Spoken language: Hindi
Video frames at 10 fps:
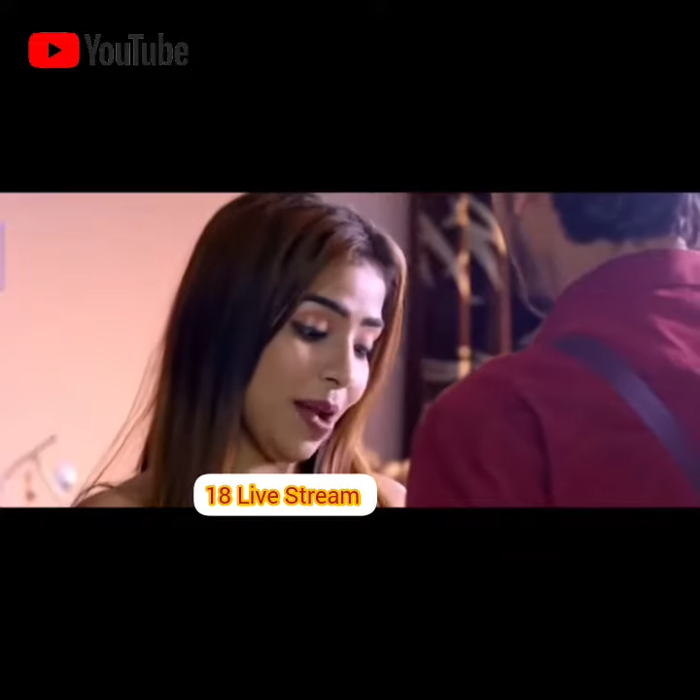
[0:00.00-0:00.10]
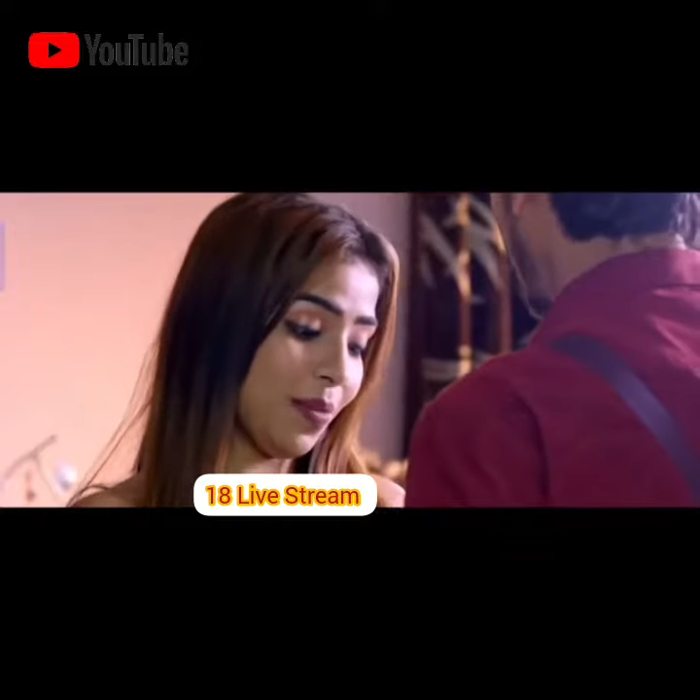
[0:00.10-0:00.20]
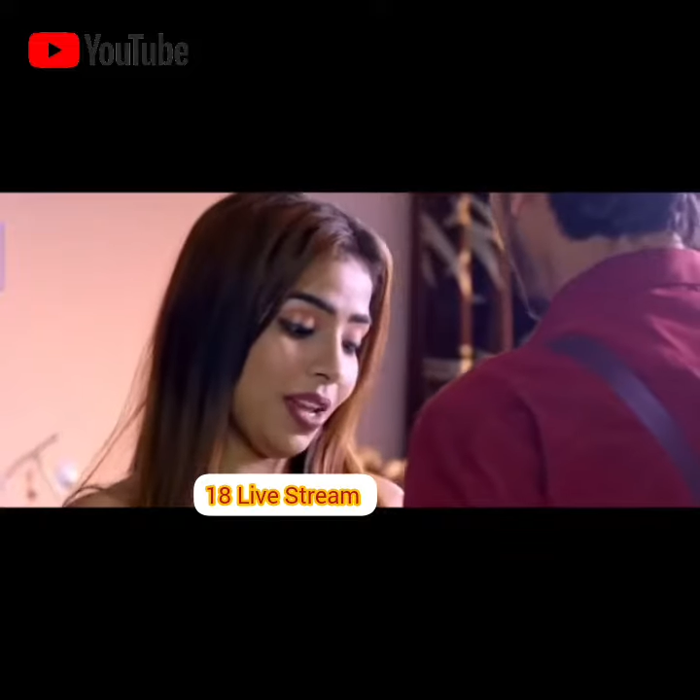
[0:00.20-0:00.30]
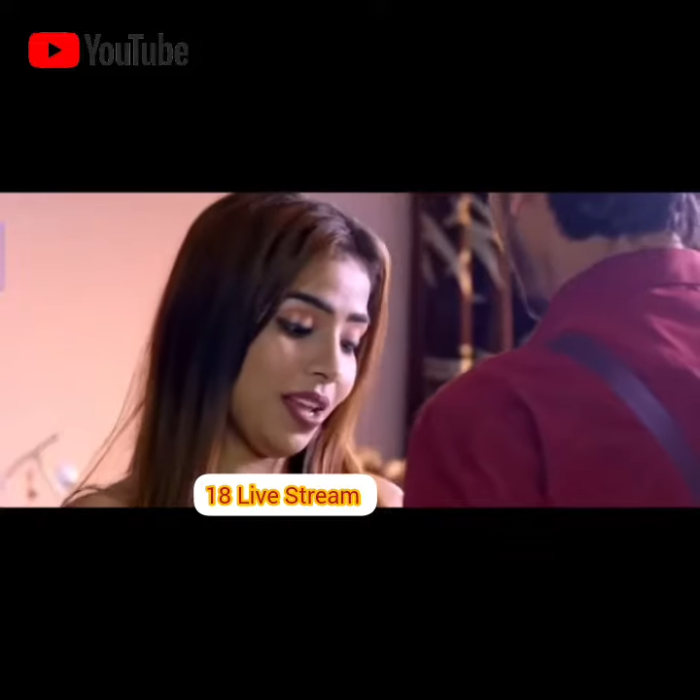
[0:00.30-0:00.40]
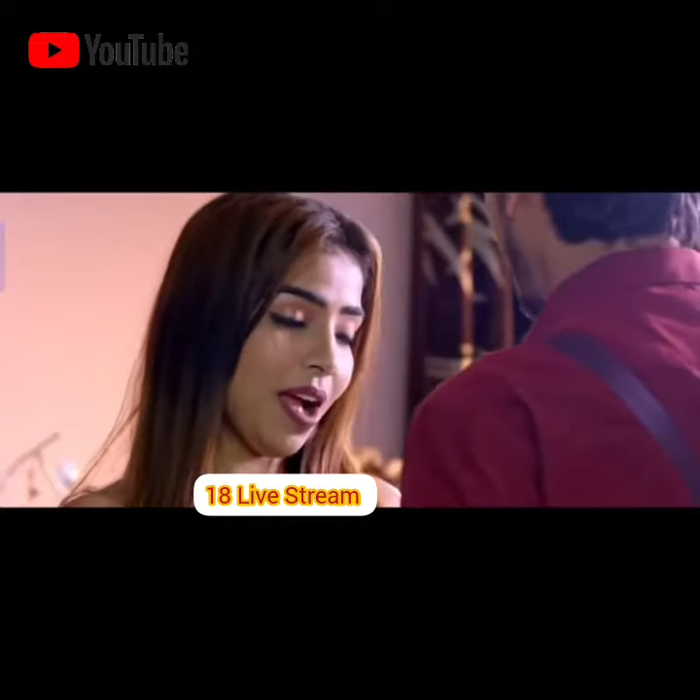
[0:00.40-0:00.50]

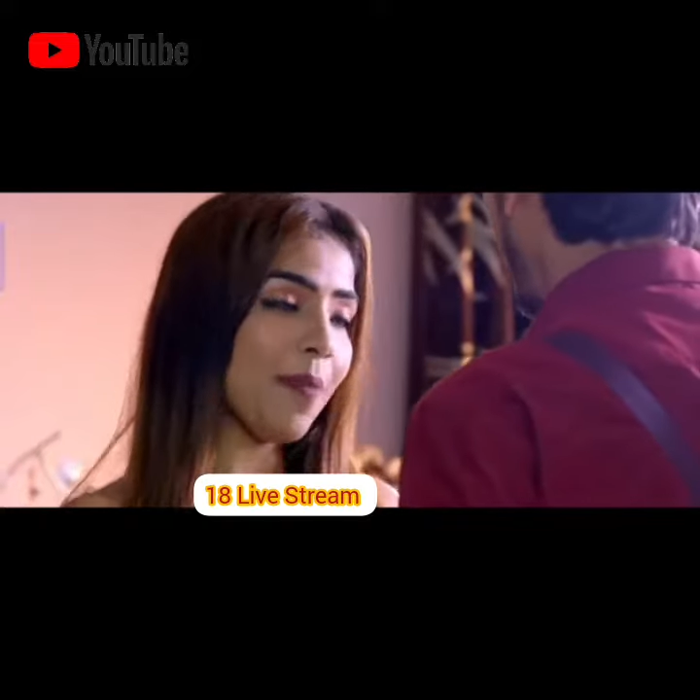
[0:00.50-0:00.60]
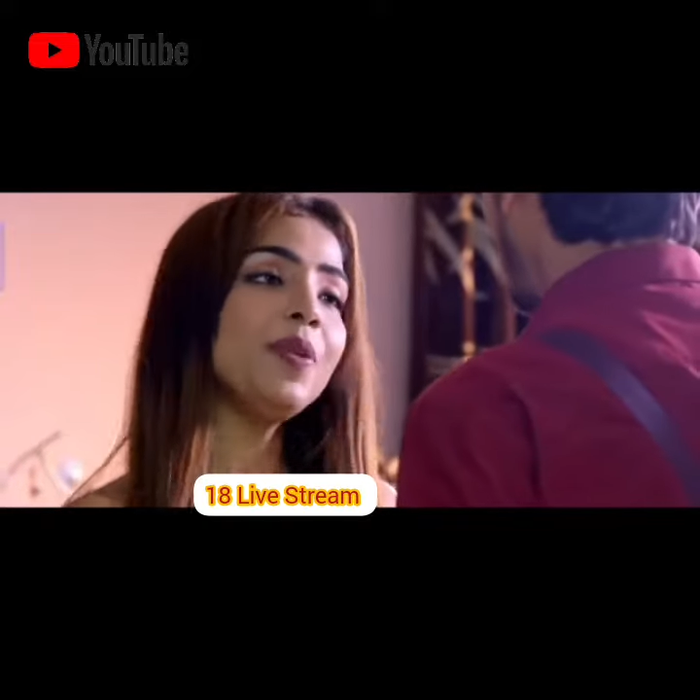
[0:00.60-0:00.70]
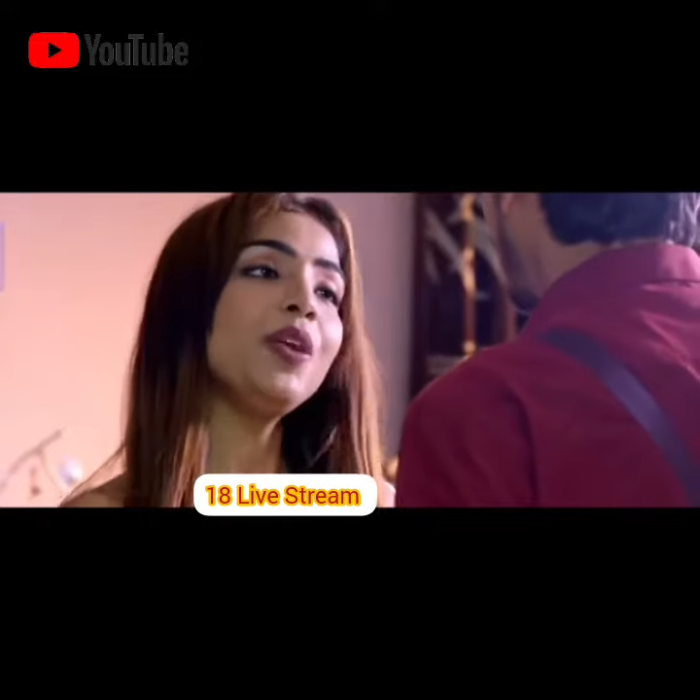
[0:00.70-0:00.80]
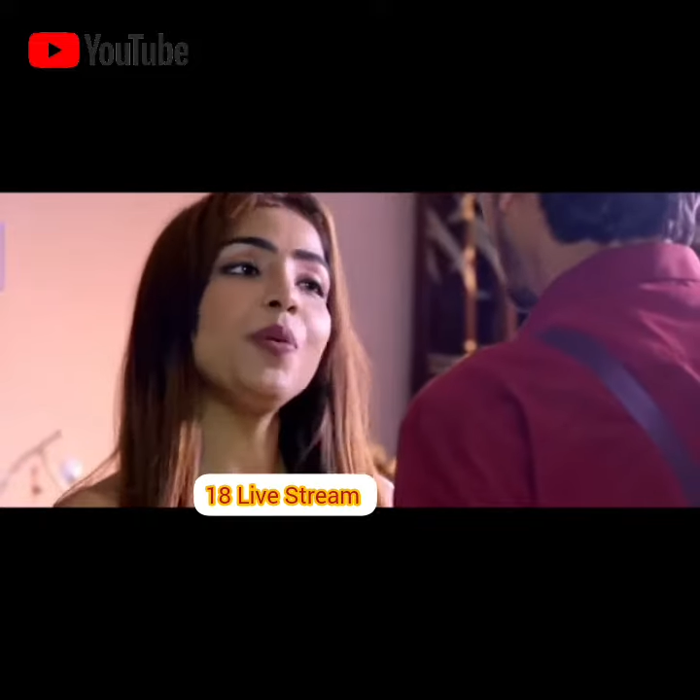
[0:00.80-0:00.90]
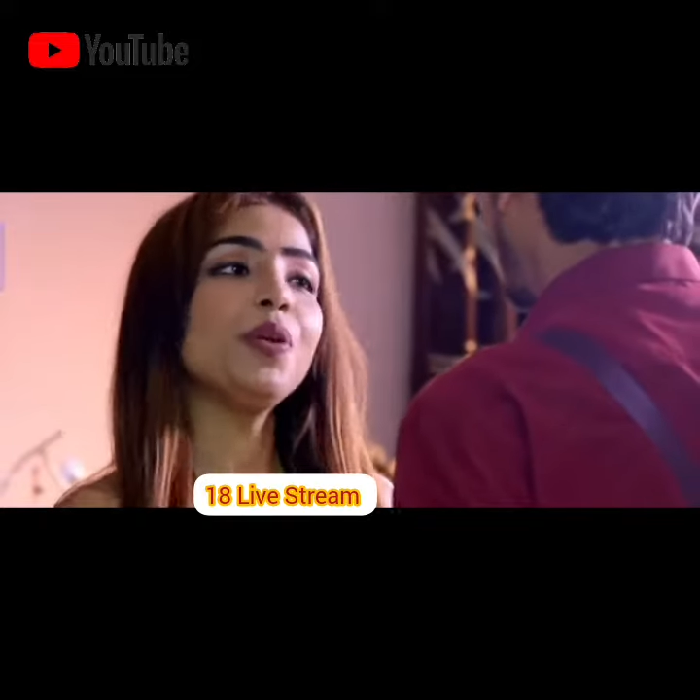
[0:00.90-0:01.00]
सामने अपने